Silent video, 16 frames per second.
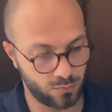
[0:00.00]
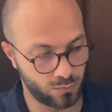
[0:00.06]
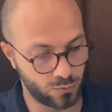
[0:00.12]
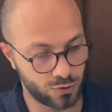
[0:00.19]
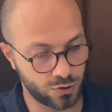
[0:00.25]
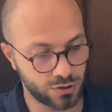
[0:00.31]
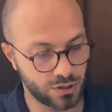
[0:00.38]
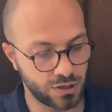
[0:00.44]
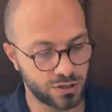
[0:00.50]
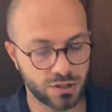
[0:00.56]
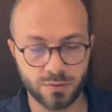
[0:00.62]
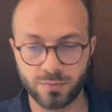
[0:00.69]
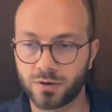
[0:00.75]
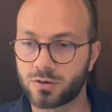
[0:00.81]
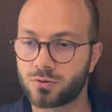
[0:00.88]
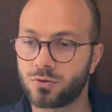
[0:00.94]
Müzik
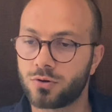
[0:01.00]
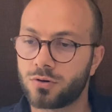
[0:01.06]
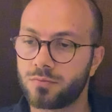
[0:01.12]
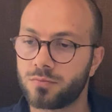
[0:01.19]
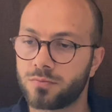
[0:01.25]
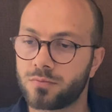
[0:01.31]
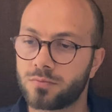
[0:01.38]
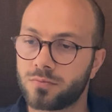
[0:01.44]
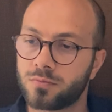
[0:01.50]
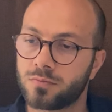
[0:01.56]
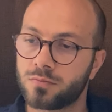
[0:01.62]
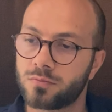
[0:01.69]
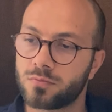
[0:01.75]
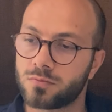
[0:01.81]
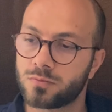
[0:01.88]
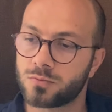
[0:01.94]
değiştirmek istiyorum.
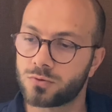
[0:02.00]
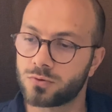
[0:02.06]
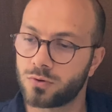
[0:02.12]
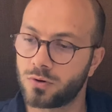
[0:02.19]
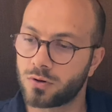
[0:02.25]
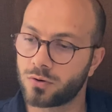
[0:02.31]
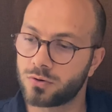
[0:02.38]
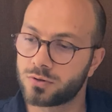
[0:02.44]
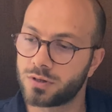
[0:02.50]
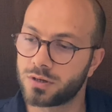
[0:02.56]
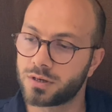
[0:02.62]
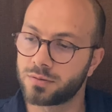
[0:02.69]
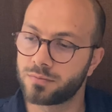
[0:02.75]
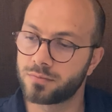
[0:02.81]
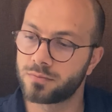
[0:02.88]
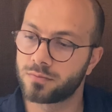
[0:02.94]
Şöyle
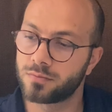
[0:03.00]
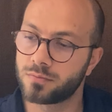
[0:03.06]
göstereyim.